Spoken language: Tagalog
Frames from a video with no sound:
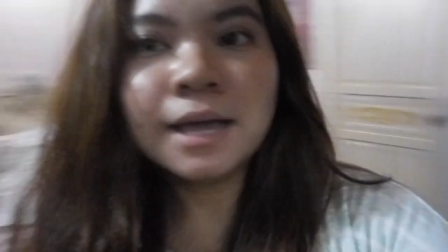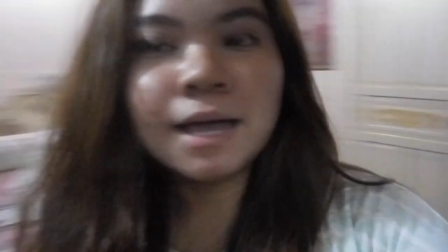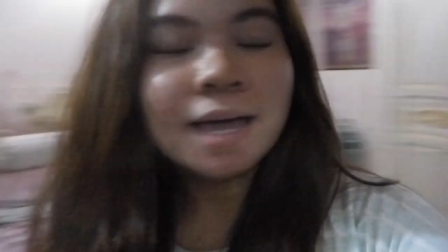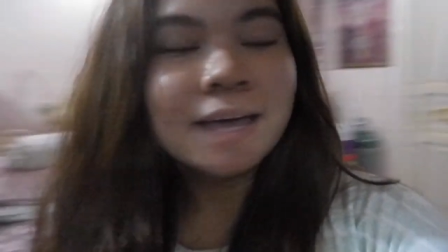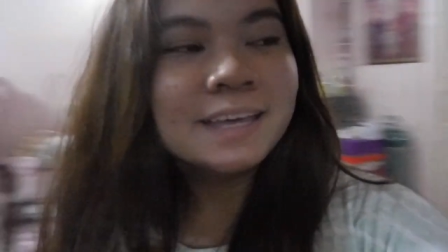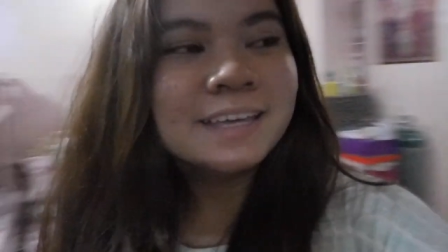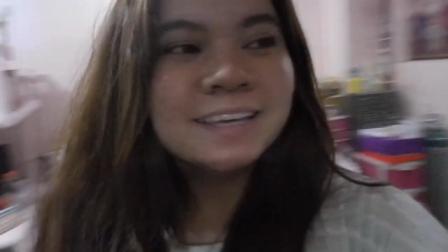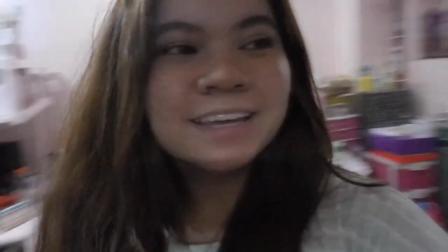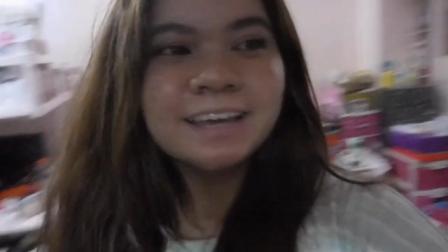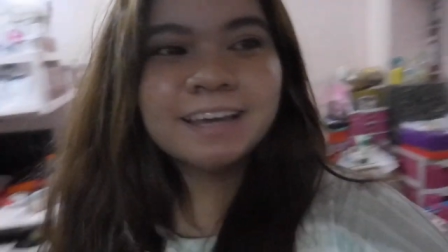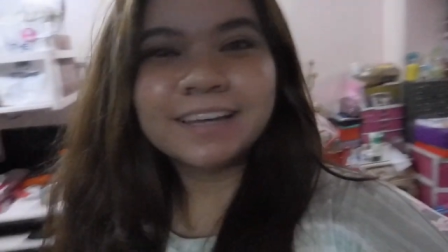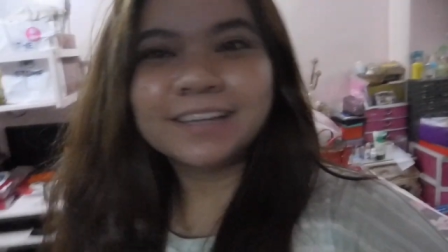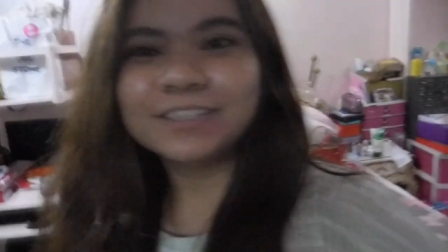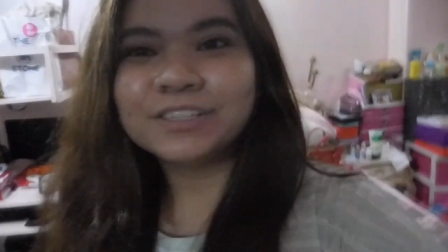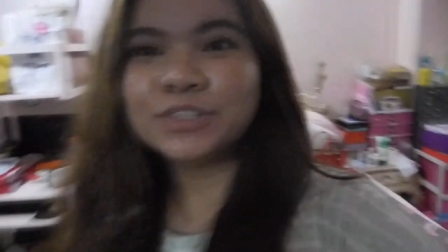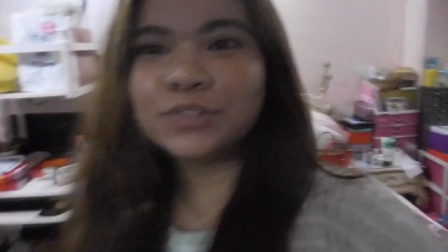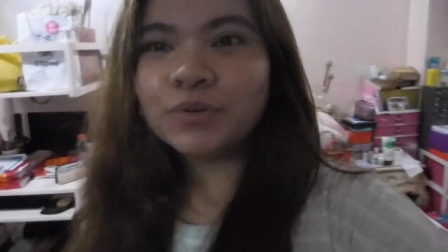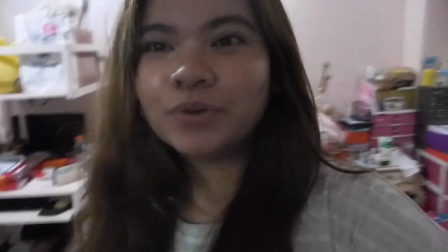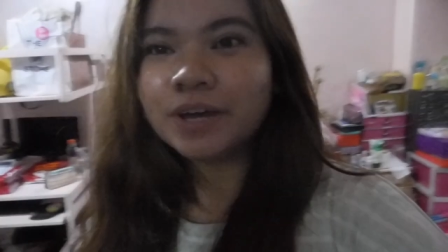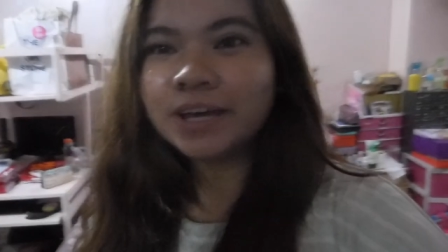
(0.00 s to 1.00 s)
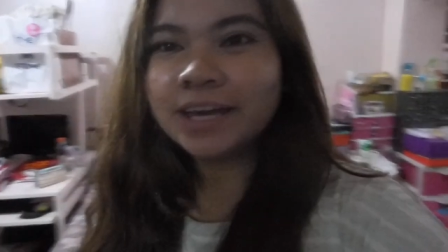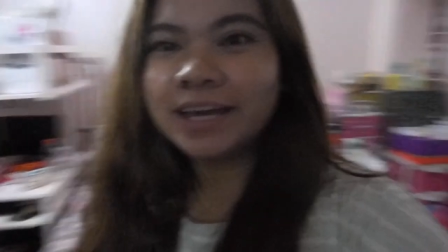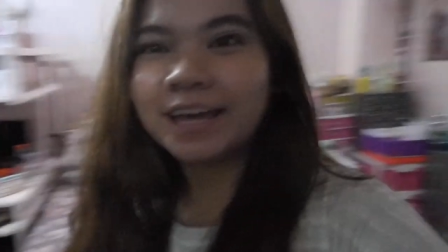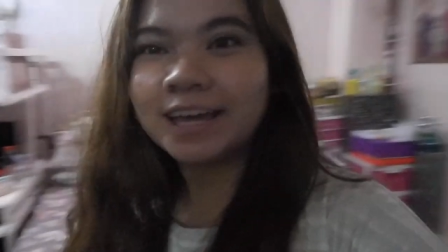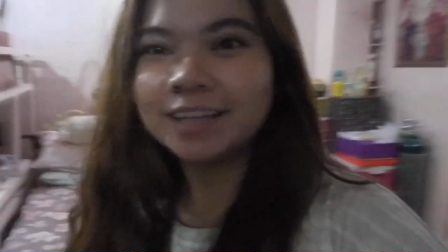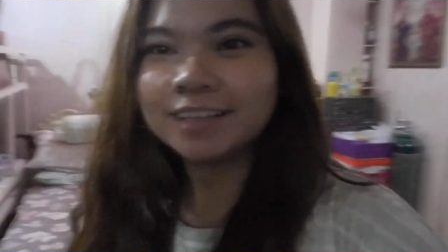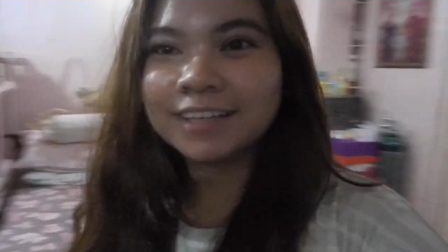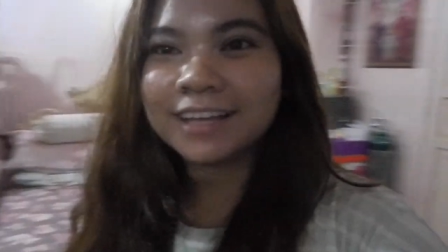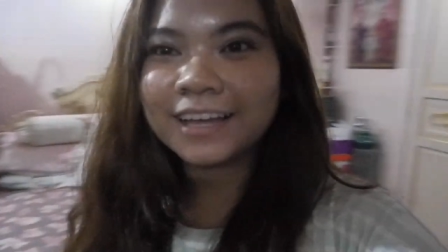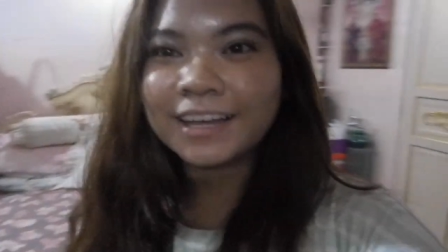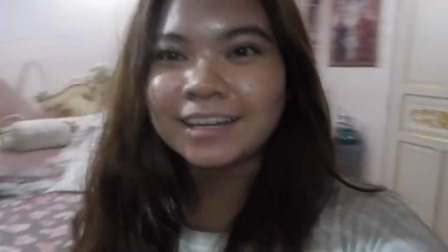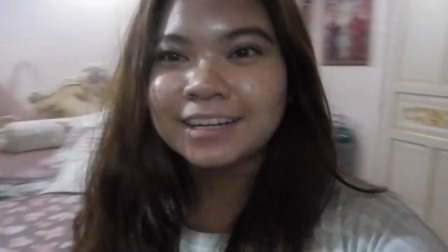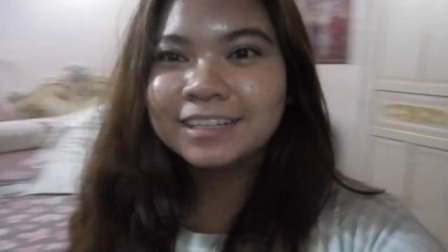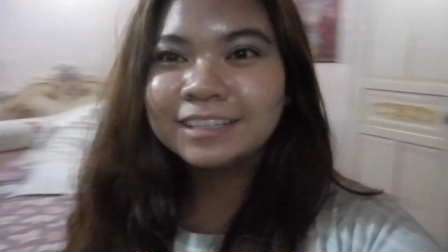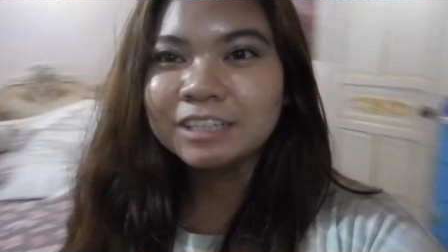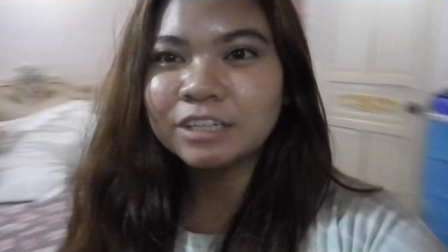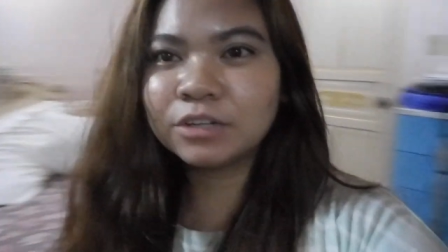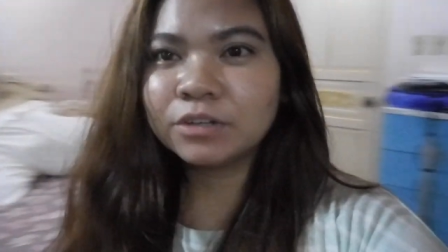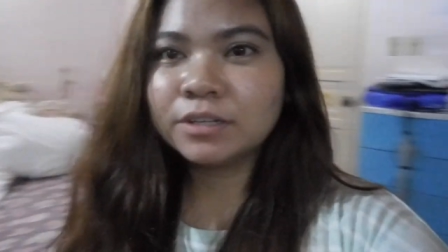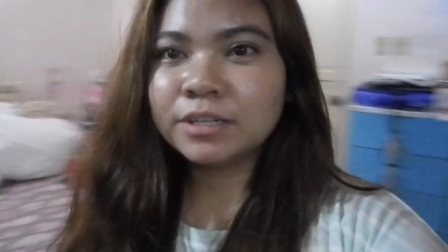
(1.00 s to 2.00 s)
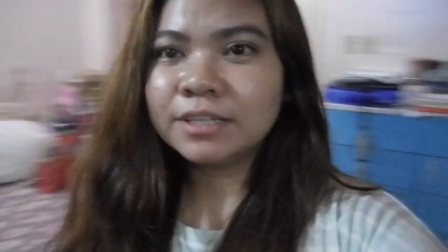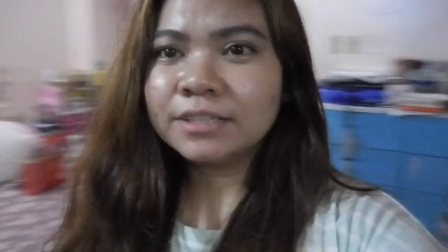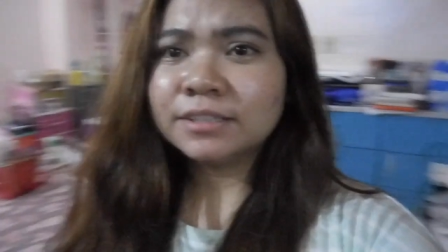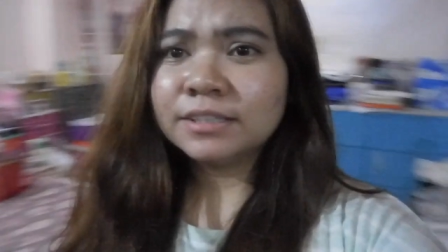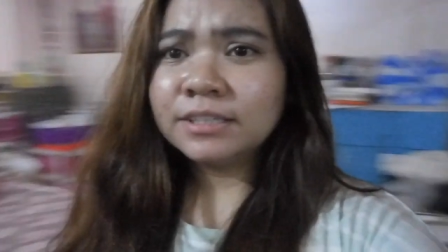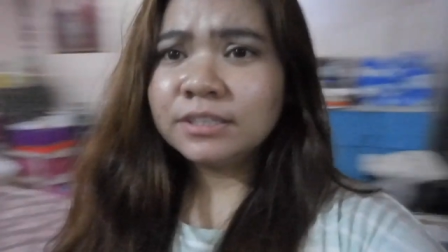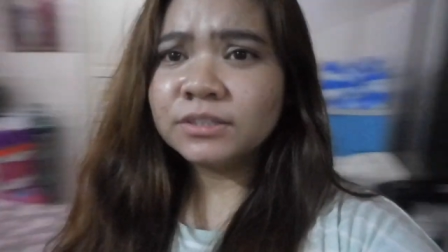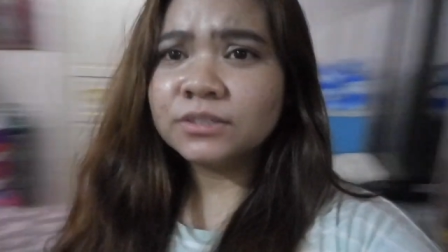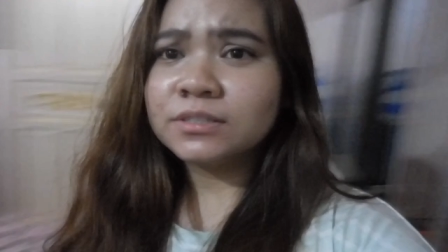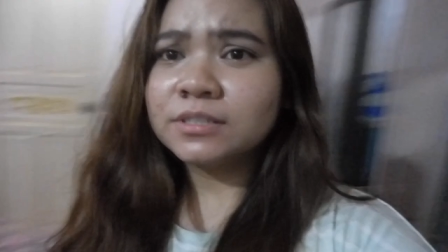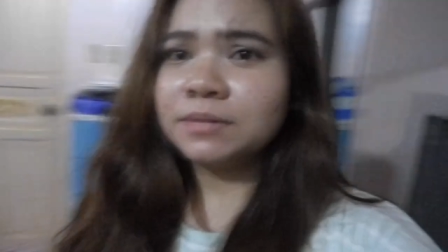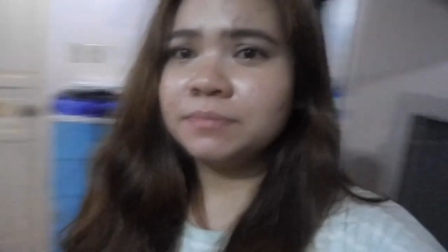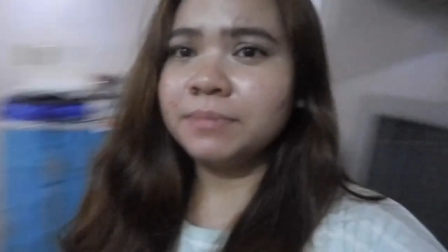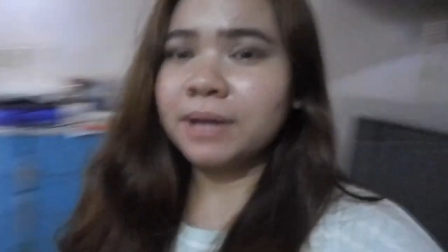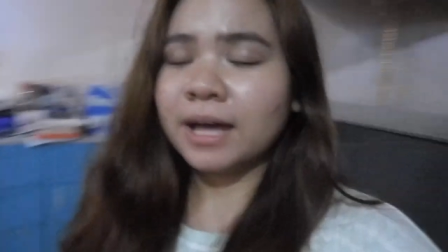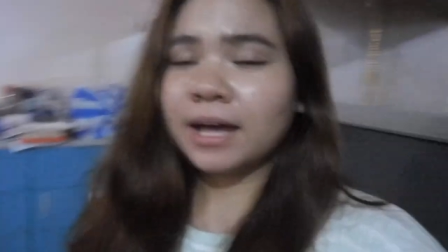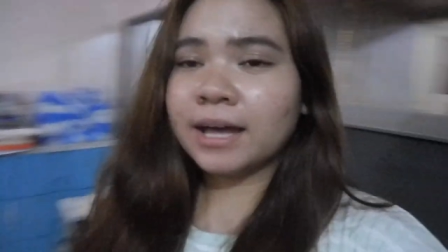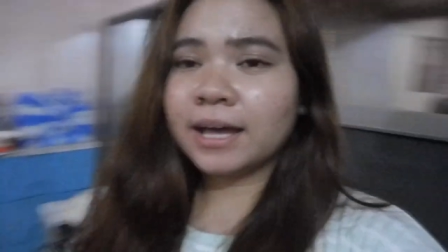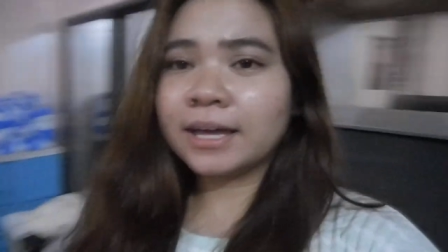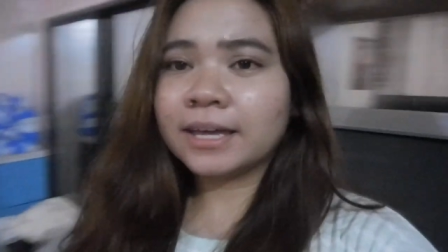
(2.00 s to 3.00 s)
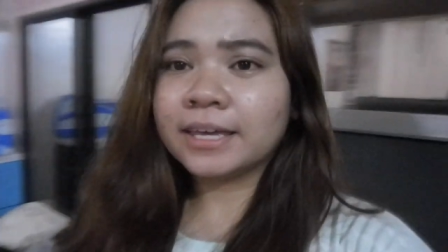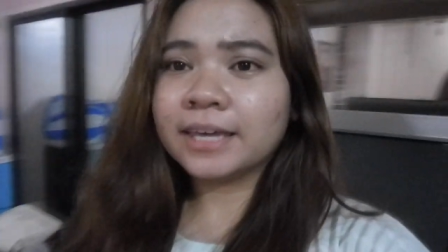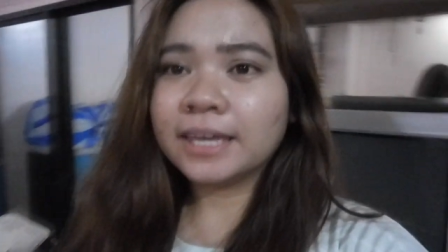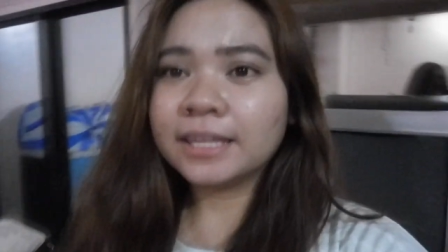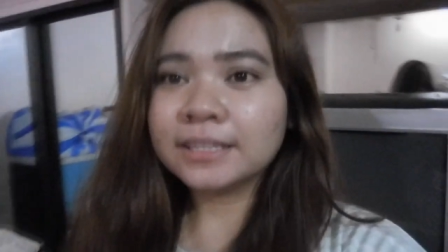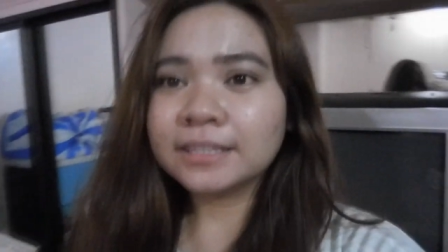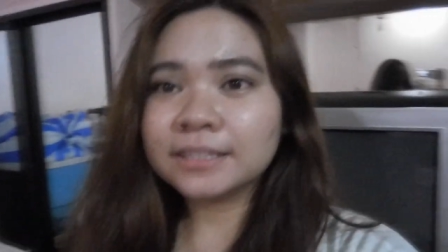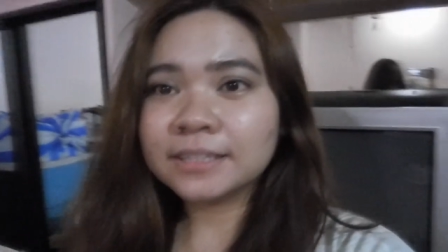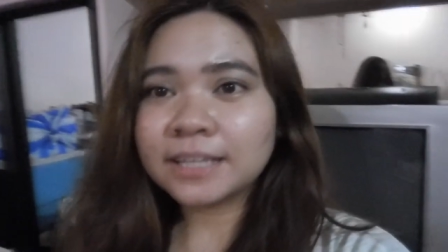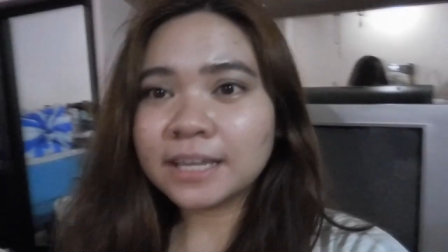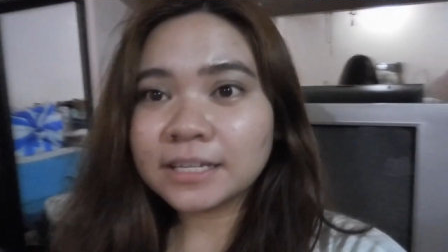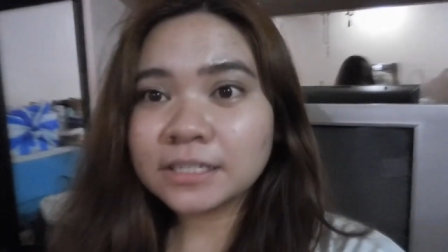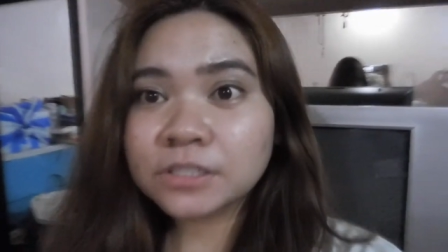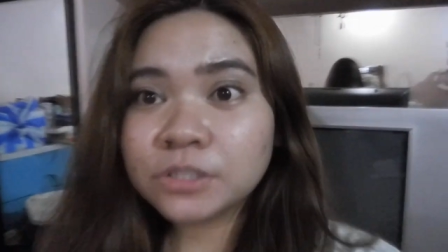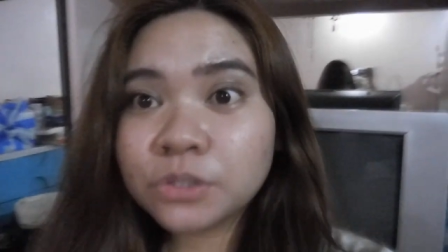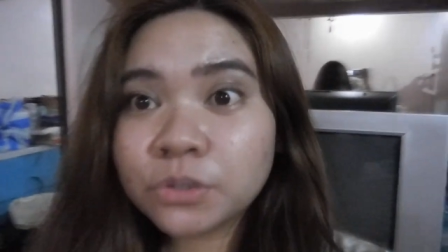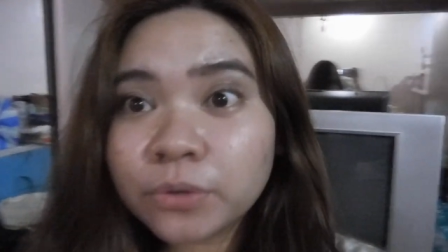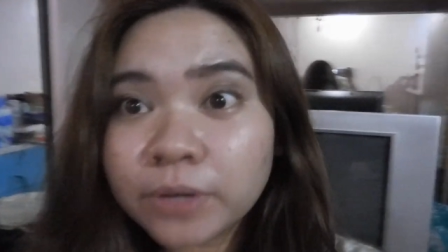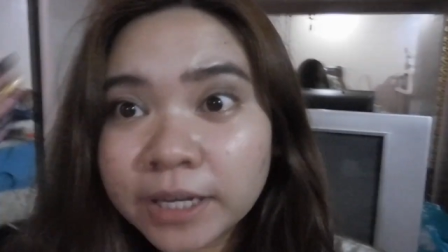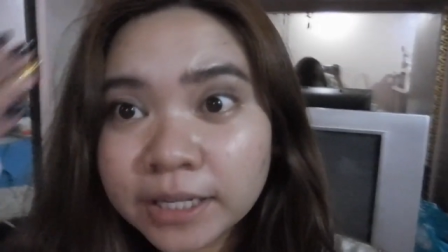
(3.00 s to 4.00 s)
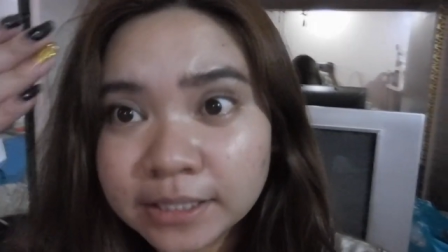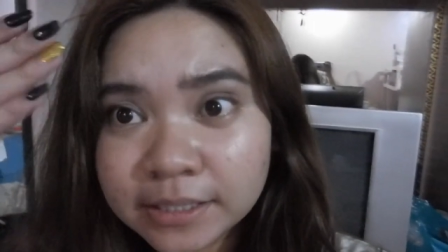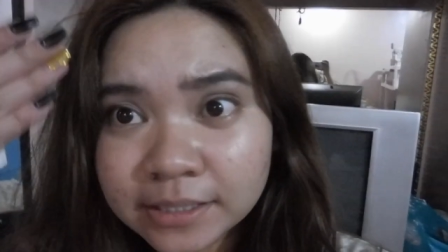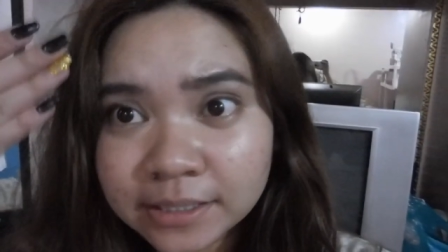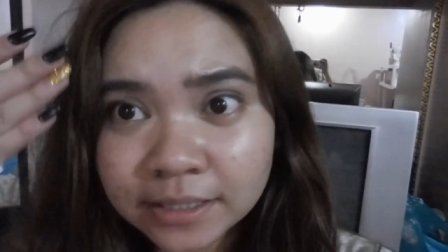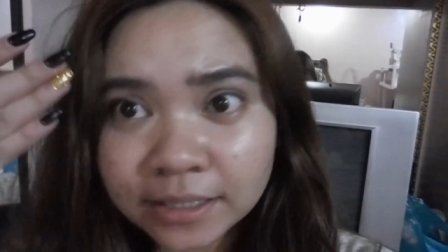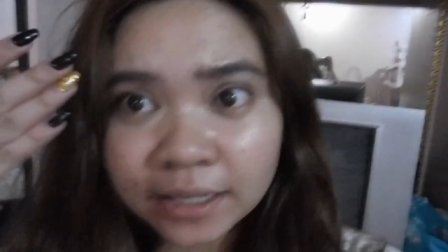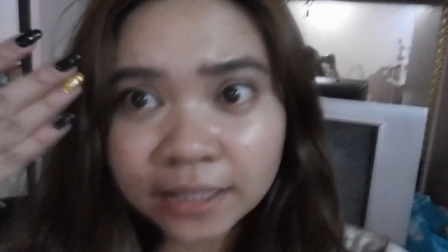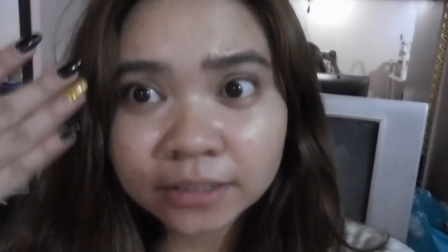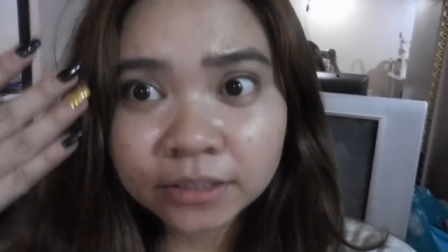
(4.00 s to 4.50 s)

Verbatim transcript: Hi guys! So ayan, kakarating ko lang dito sa bahay and as you can see,